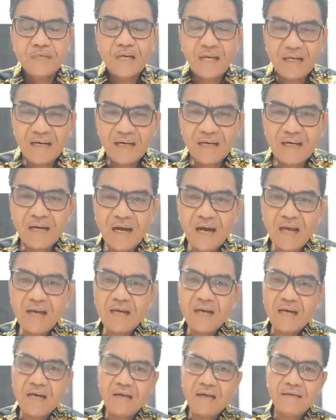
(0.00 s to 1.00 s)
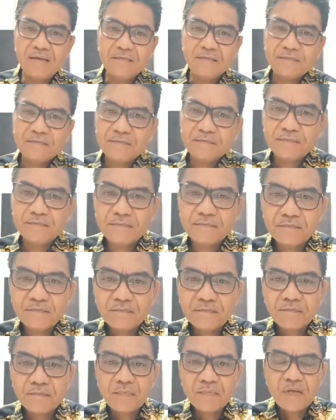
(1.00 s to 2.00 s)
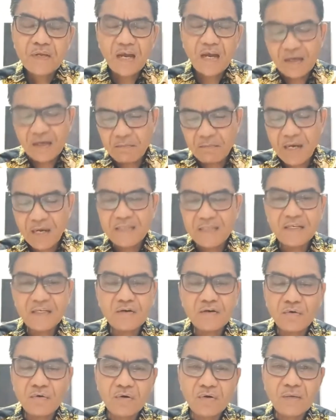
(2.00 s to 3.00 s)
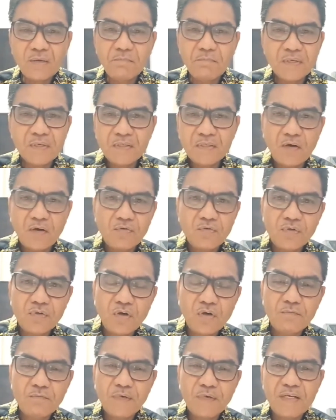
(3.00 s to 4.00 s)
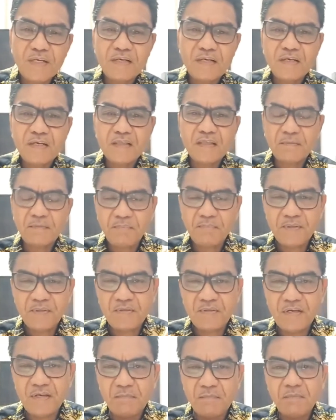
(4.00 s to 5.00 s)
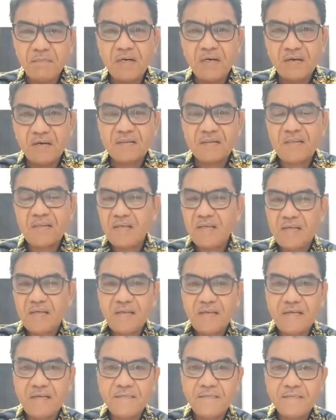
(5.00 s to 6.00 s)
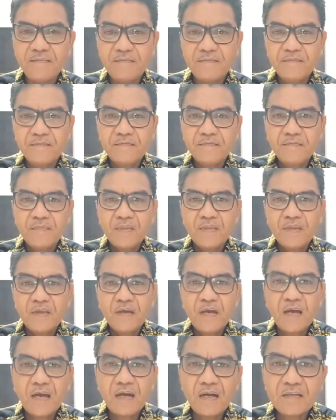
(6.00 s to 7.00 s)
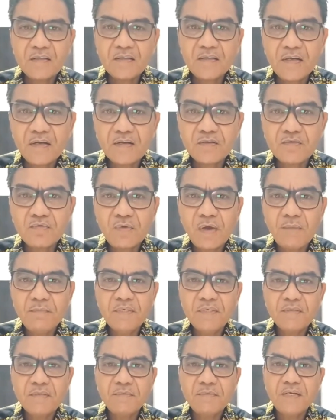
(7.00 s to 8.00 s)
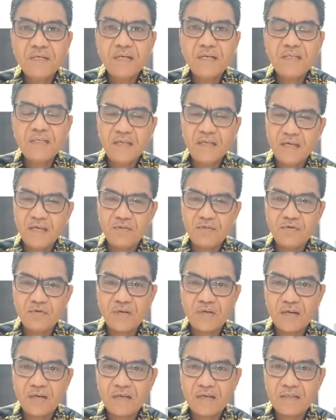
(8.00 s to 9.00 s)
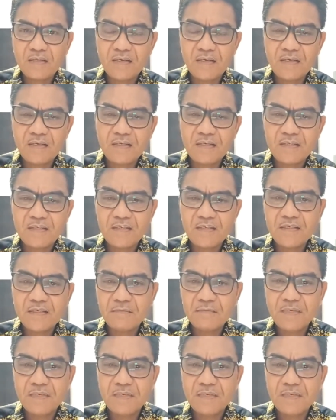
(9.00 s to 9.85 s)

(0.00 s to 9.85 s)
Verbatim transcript: Kadangkala ada banyak orang bertahun-tahun menikah tapi tidak mengerti karakter suami sebenarnya atau karakter istri